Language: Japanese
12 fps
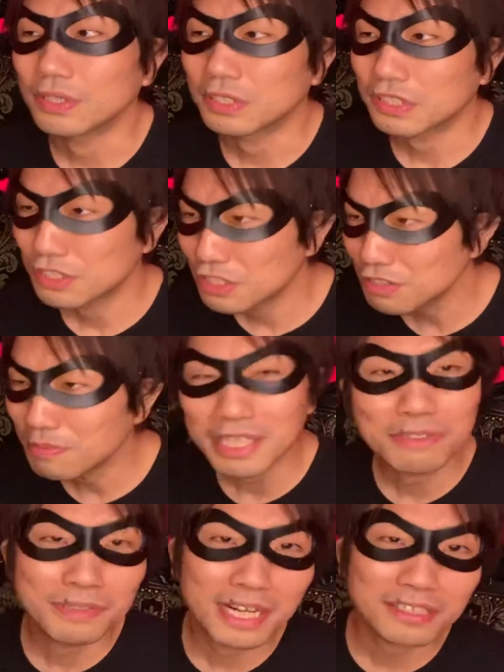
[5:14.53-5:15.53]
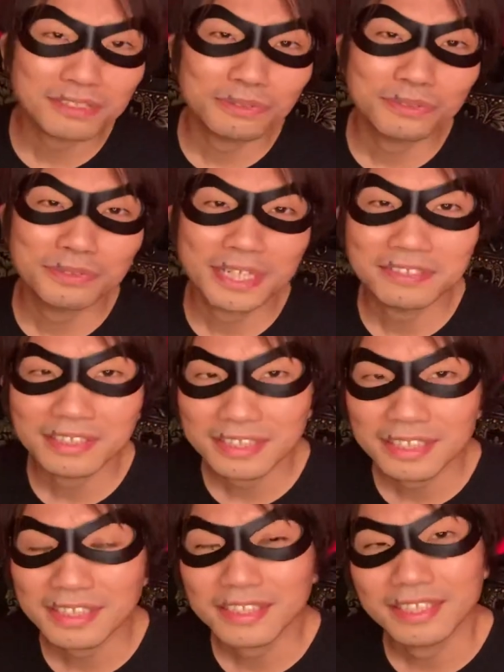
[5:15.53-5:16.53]
終盤にフランス語のフレーズが
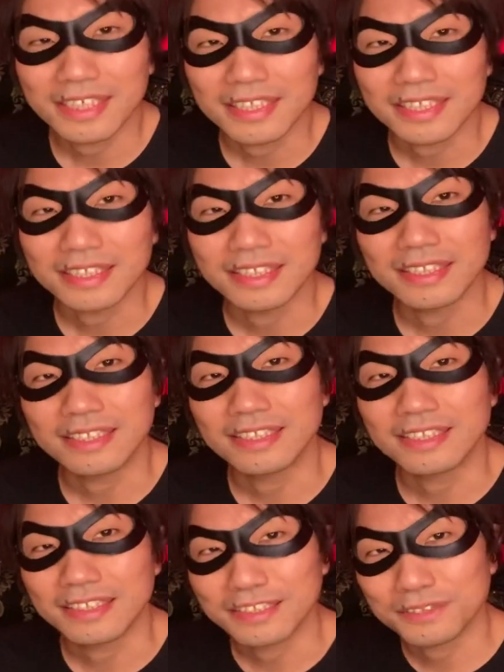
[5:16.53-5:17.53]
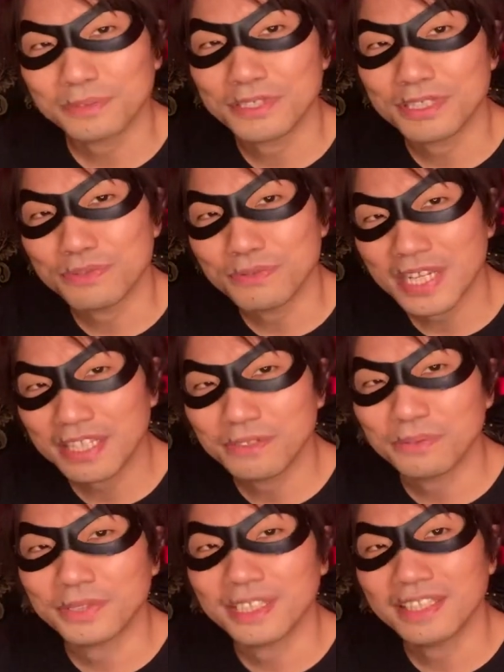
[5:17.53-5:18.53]
出てきたり、少し
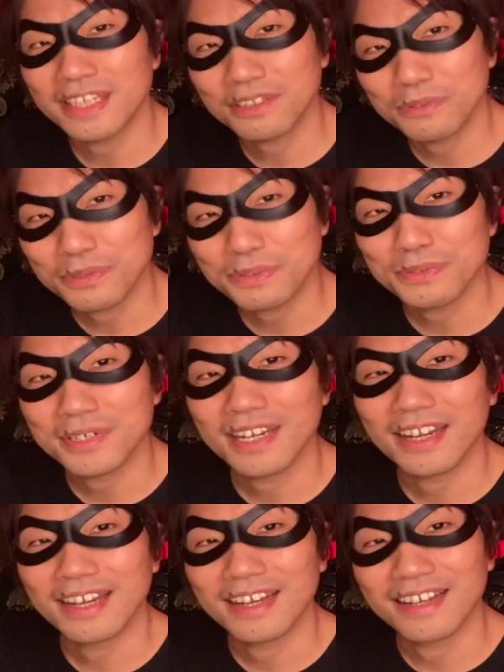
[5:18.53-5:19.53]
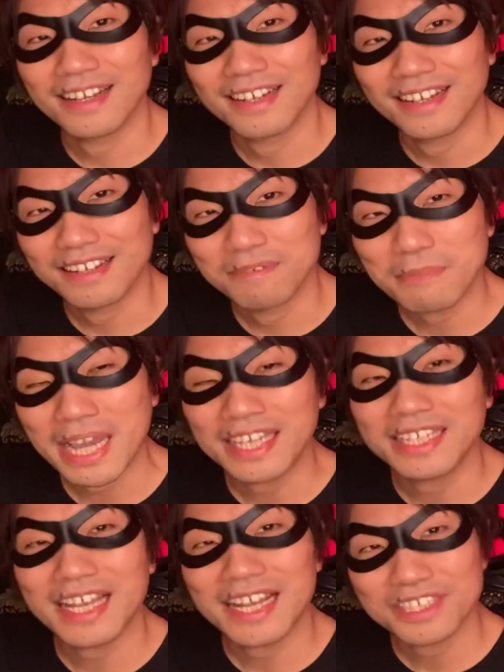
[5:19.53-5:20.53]
ウエットでなんというか
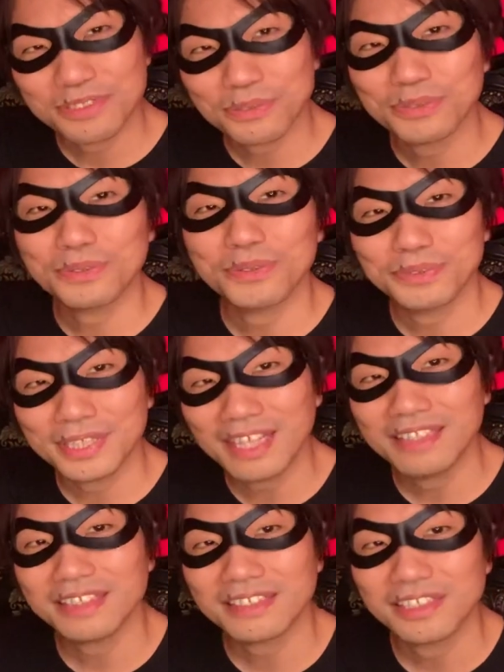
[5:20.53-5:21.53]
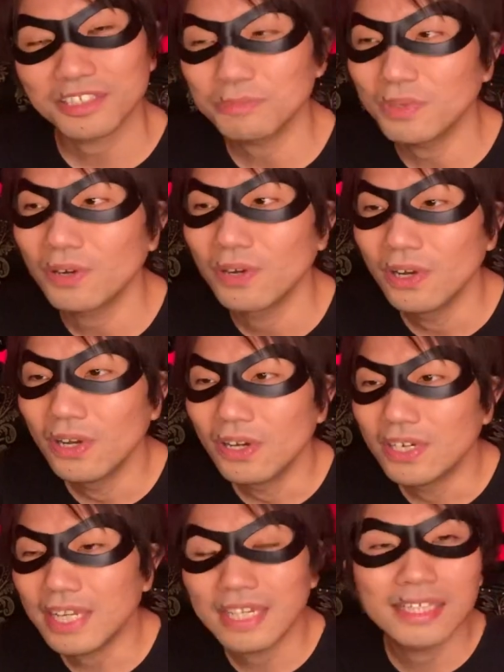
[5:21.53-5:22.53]
マイナー調の曲なんですけども、
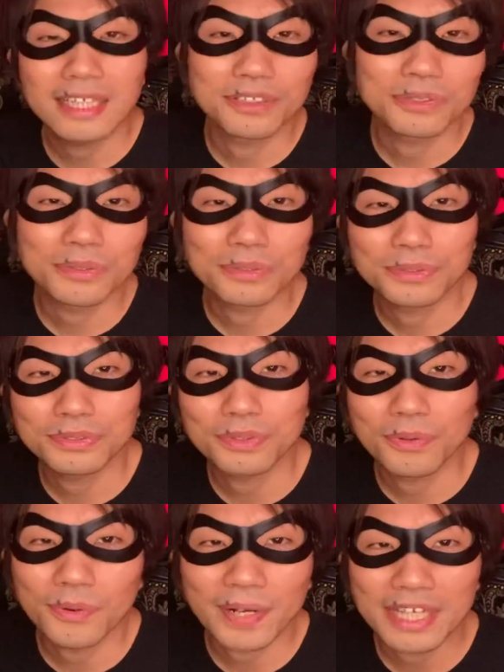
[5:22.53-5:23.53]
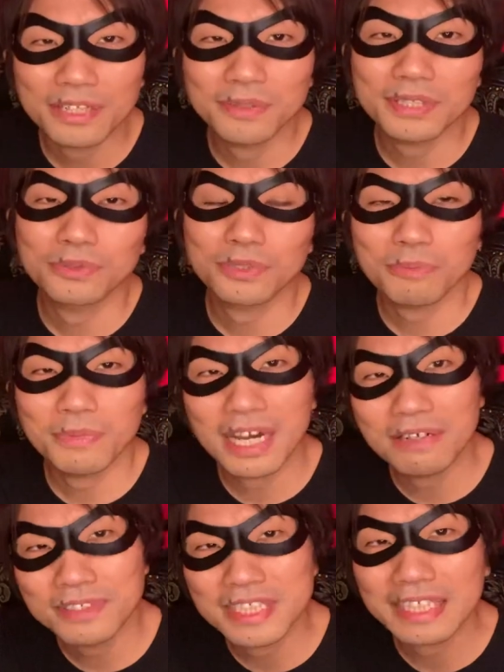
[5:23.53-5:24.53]
レイレイの曲声色にとても
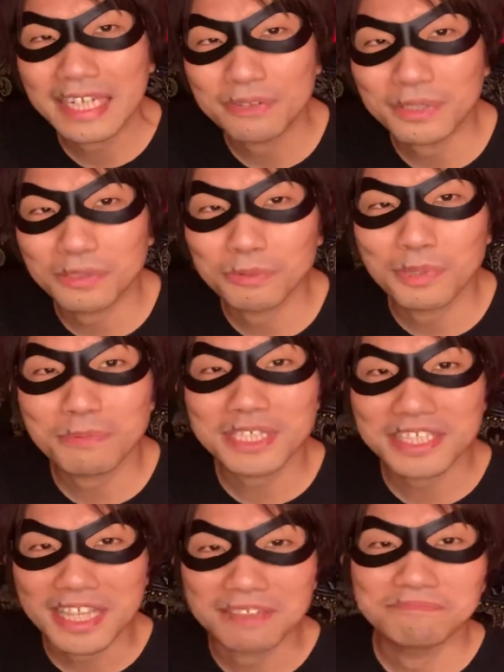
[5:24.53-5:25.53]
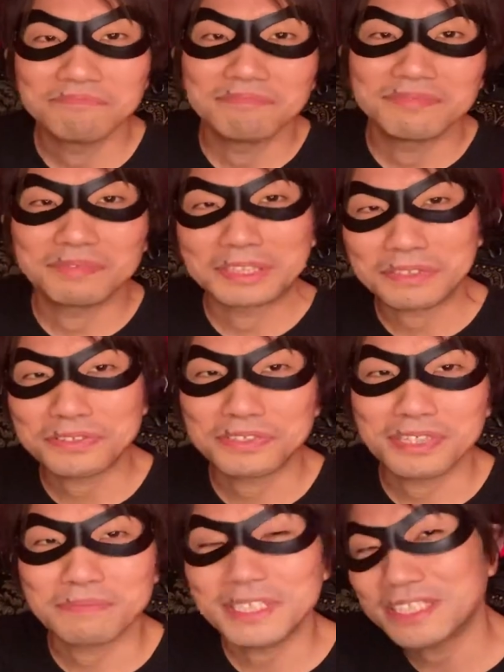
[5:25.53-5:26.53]
合うんじゃないのかと思いまして、私
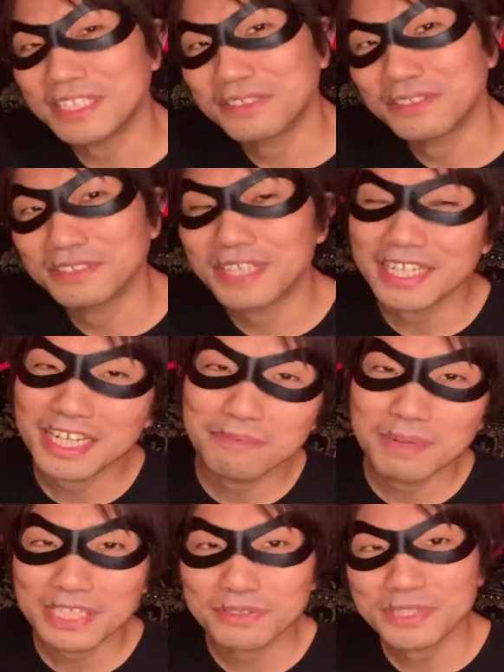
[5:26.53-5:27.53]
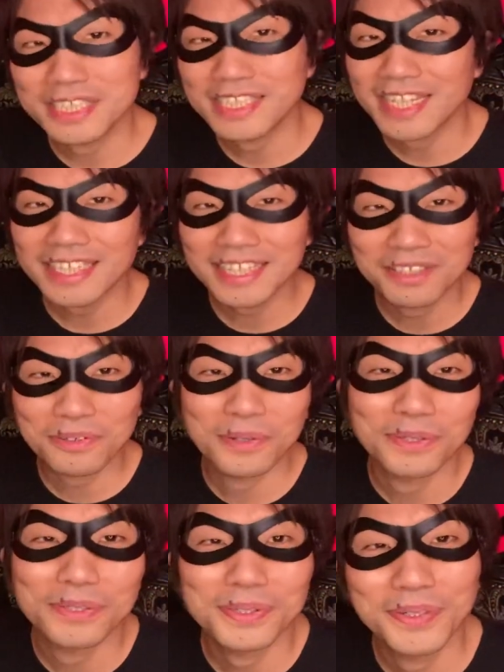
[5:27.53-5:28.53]
はミッシェル・レイレイバージョン聴きたいなと
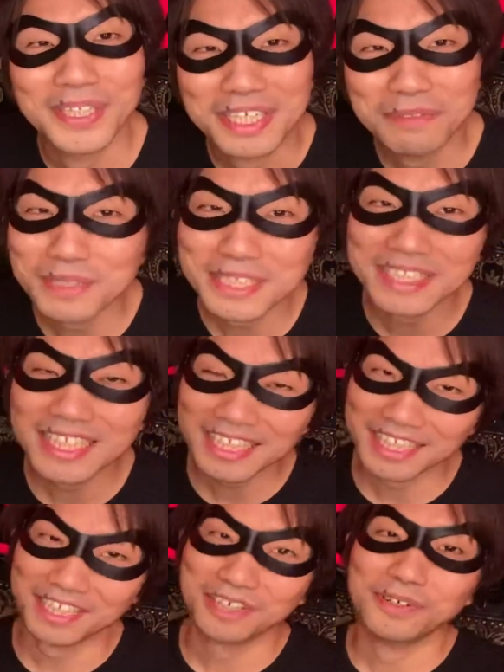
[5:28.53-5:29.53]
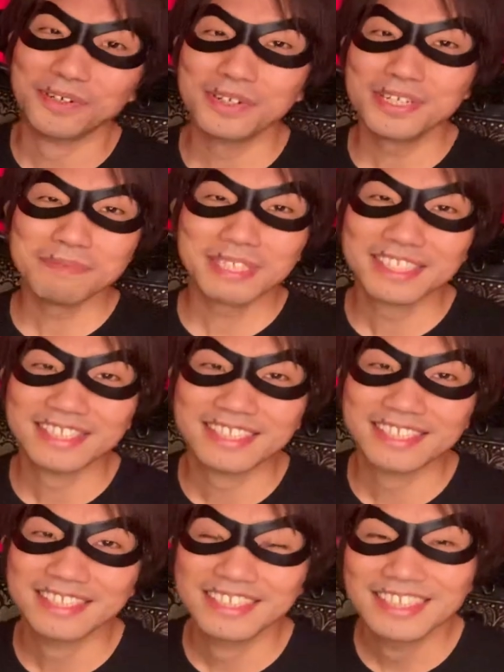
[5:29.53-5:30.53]
いうような気持ちになっております。